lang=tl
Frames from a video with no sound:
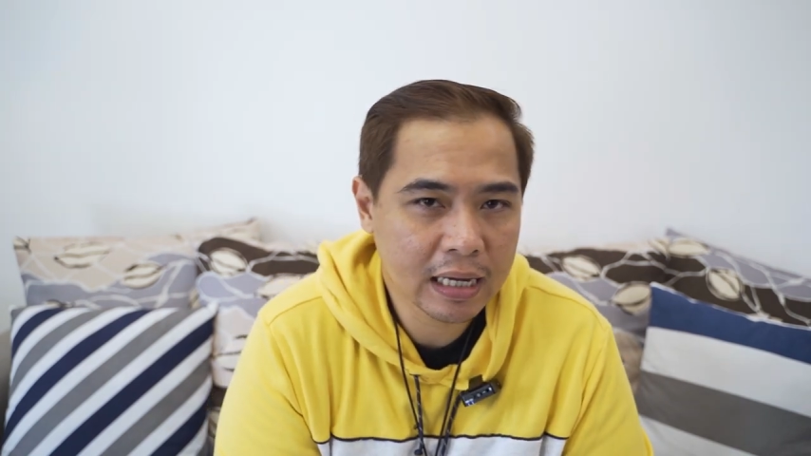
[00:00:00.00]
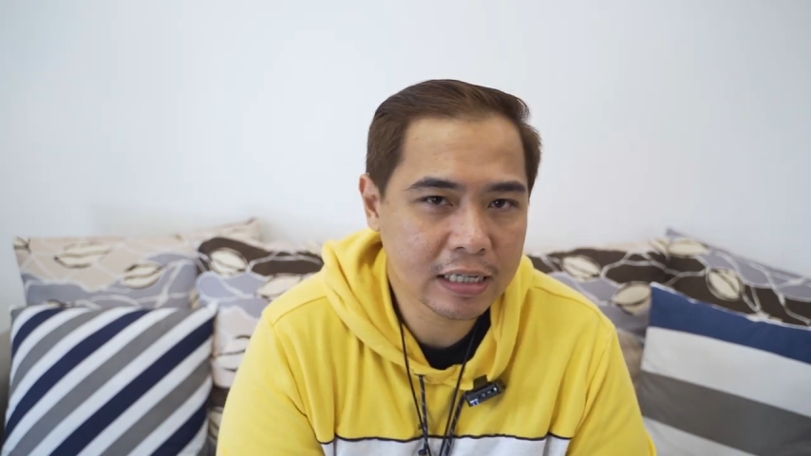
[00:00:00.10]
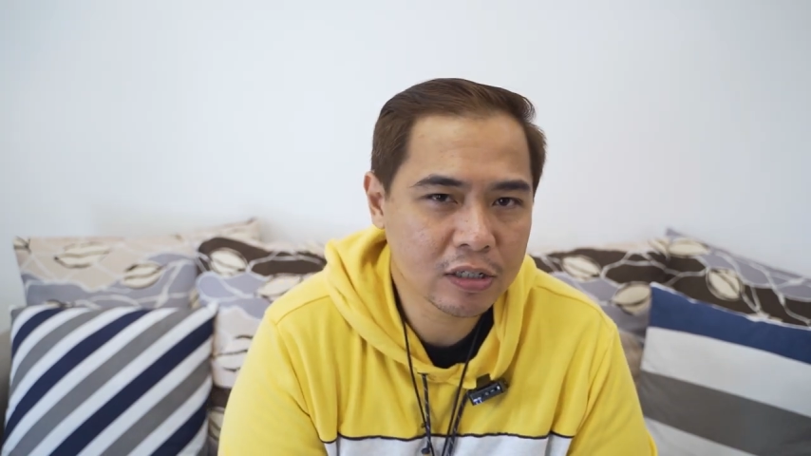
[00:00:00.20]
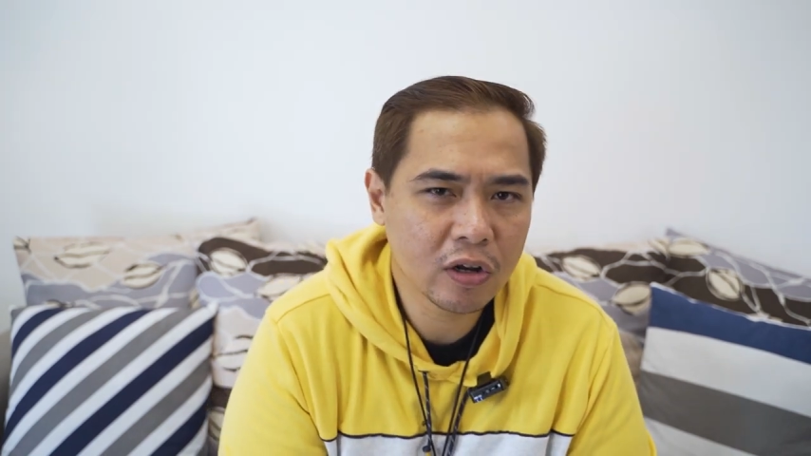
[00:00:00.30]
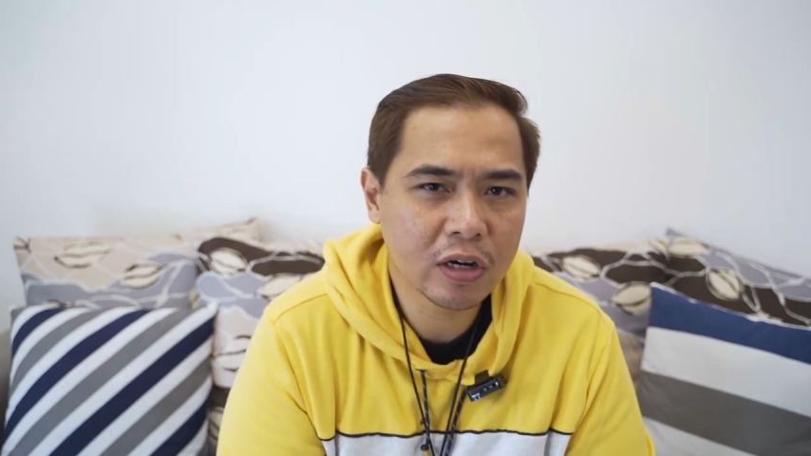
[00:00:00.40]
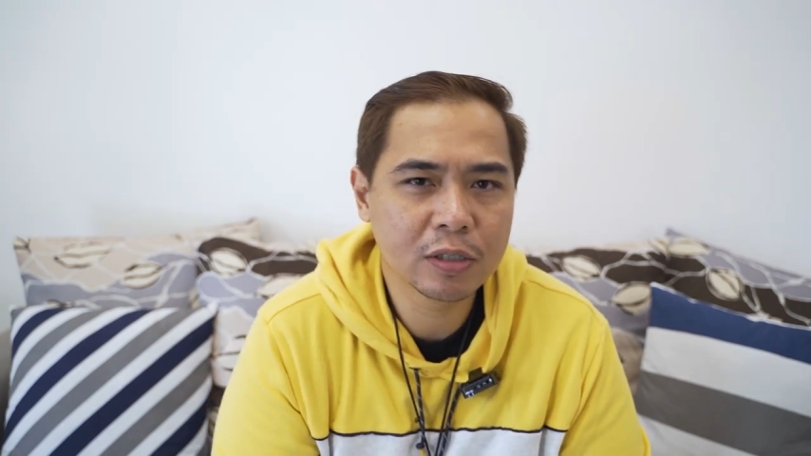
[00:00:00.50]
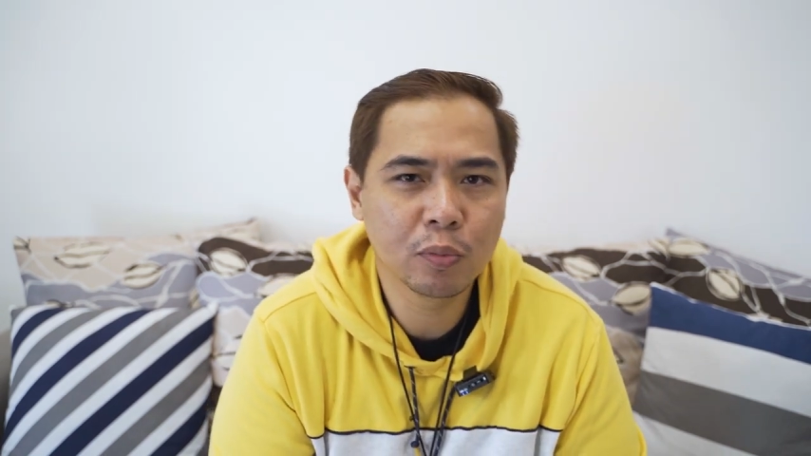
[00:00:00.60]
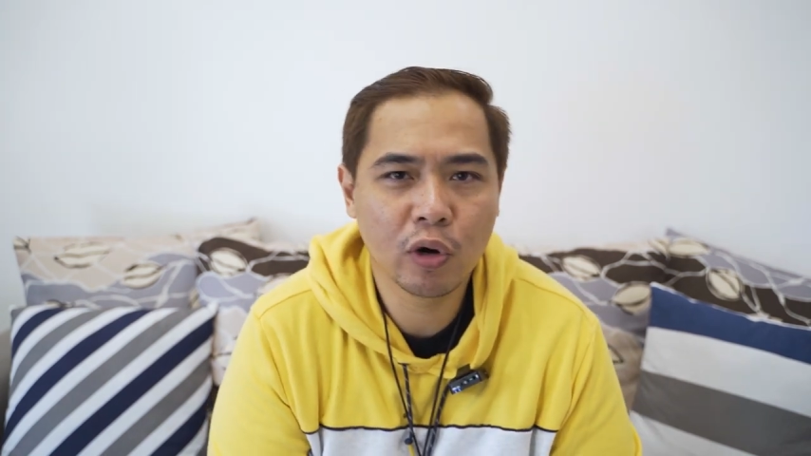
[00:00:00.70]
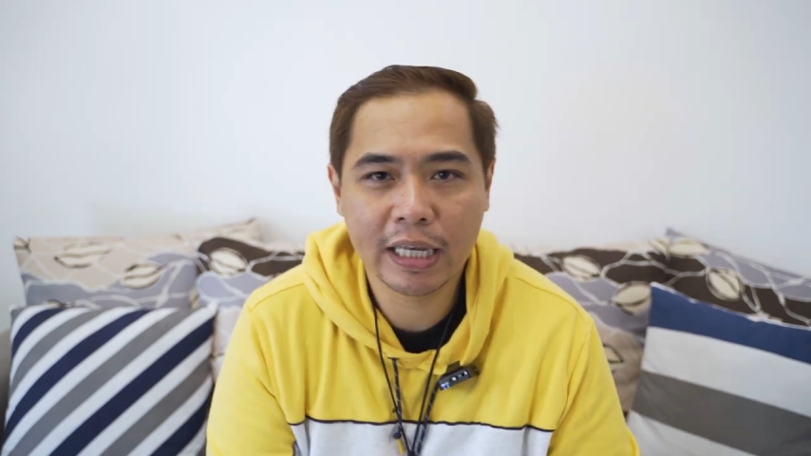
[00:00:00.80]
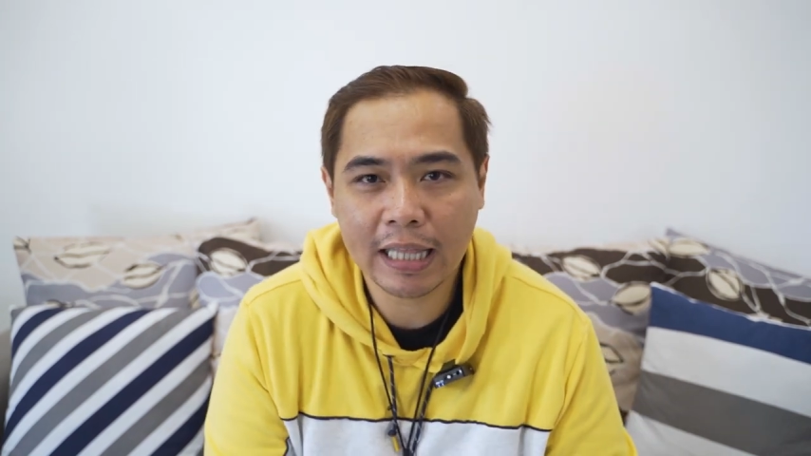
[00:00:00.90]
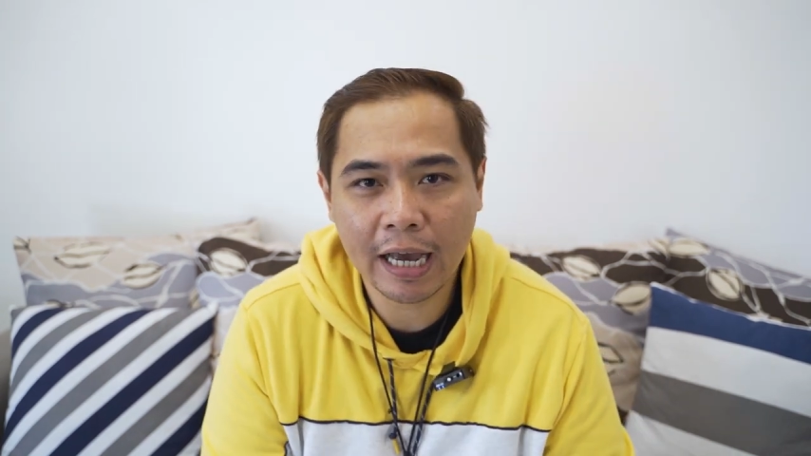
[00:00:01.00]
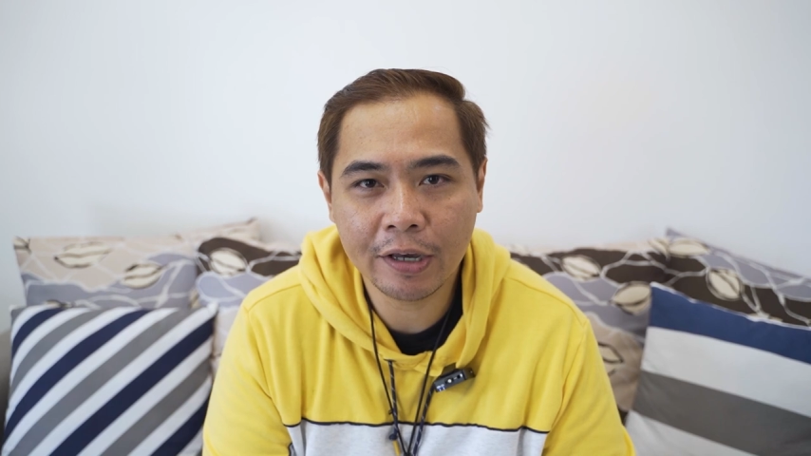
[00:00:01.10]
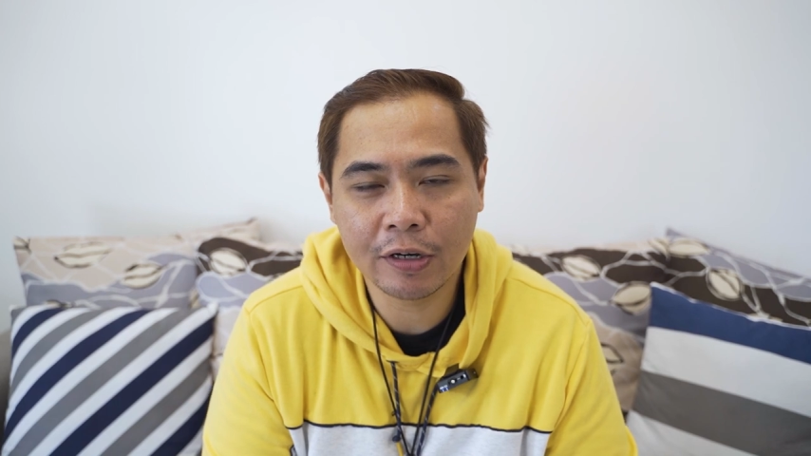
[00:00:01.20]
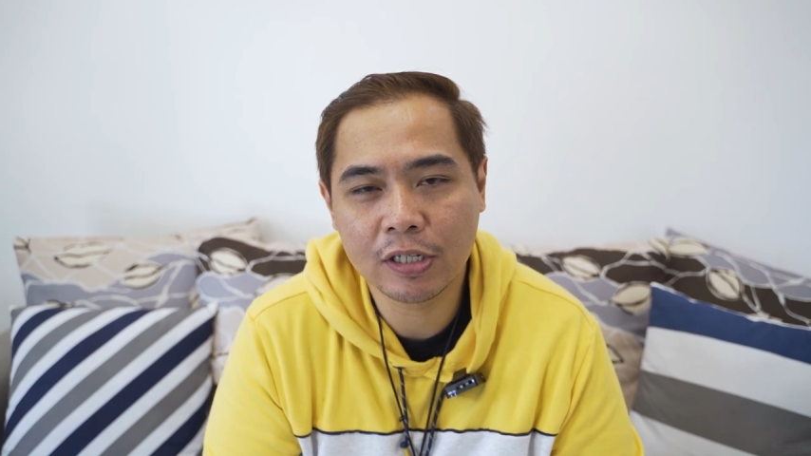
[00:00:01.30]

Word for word: as long as buhay tayo,